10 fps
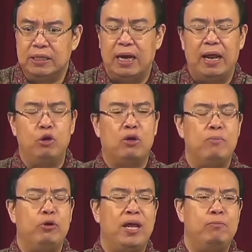Nah lalu
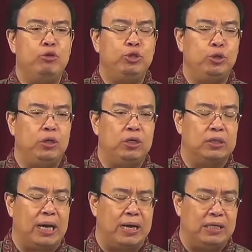kemudian
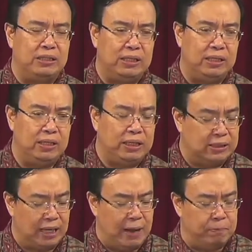muncul tradisi
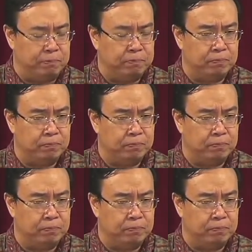Islam.